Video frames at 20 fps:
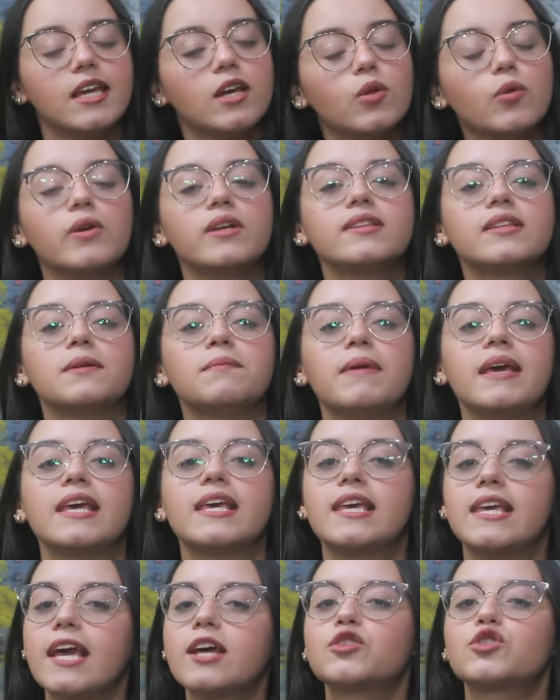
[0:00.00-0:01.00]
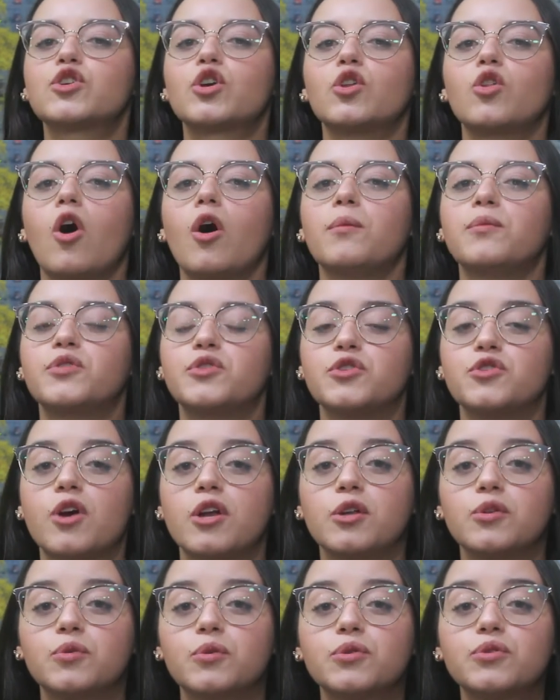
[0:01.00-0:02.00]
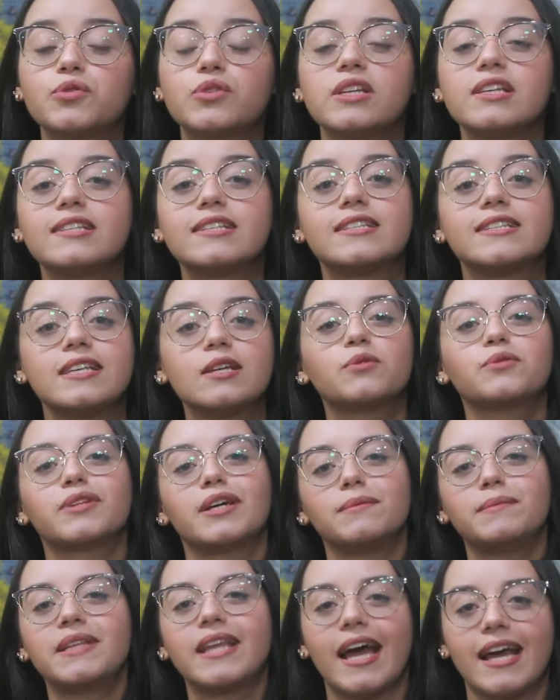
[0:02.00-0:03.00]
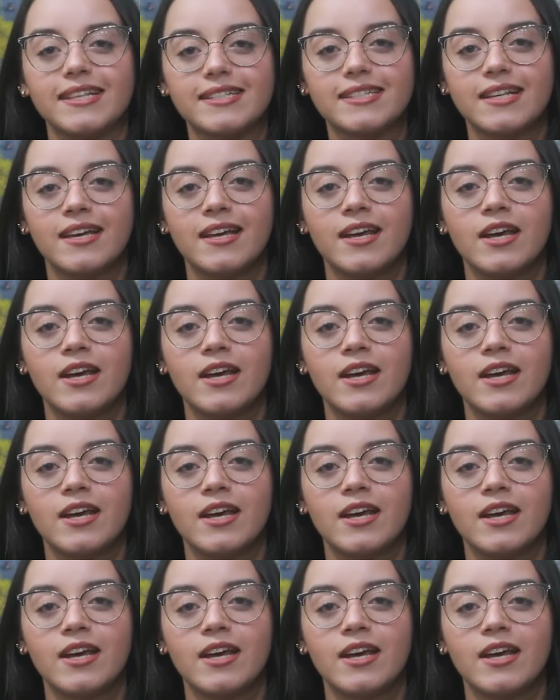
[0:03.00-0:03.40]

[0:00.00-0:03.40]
inclui também 500 quilômetros de oleodutos e 5 terminais.